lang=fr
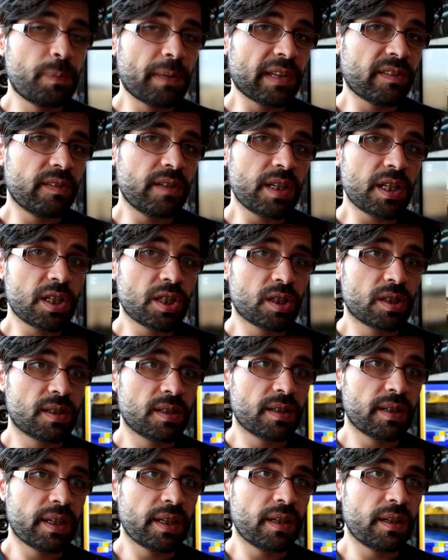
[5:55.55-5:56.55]

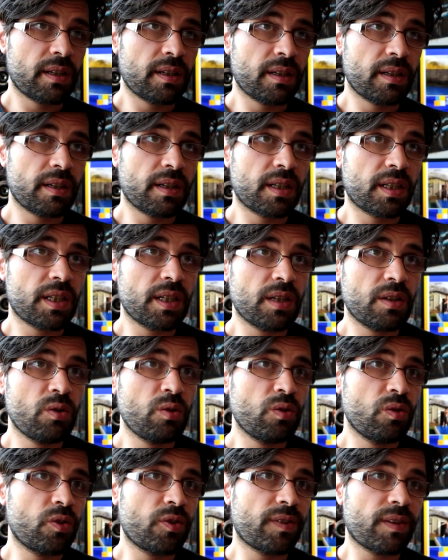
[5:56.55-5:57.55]
personnage, et qui est
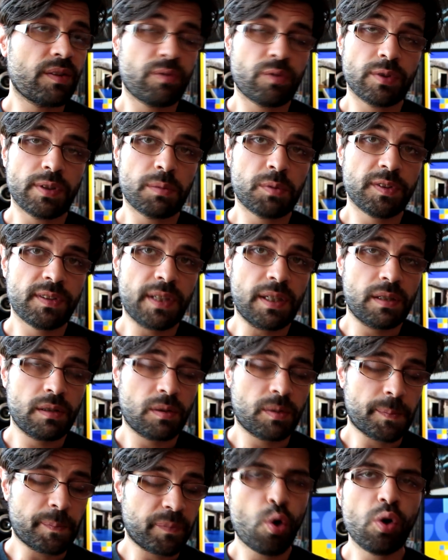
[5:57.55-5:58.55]
une de ses fondamentales.
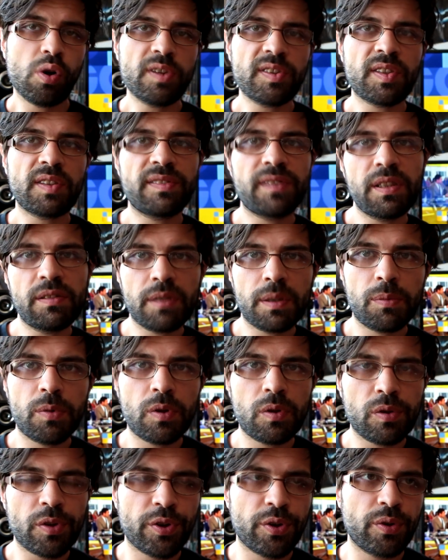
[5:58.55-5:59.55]
Quoi. On ressentait
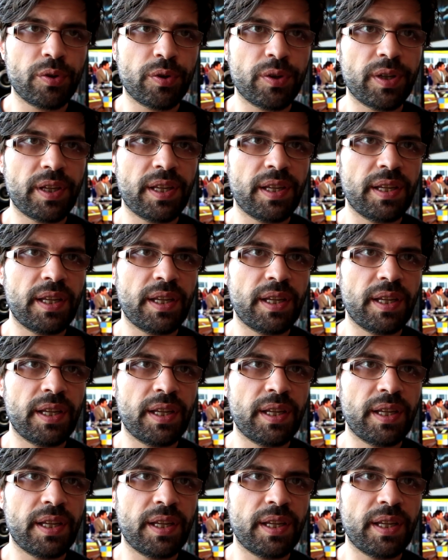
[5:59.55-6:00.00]
vraiment que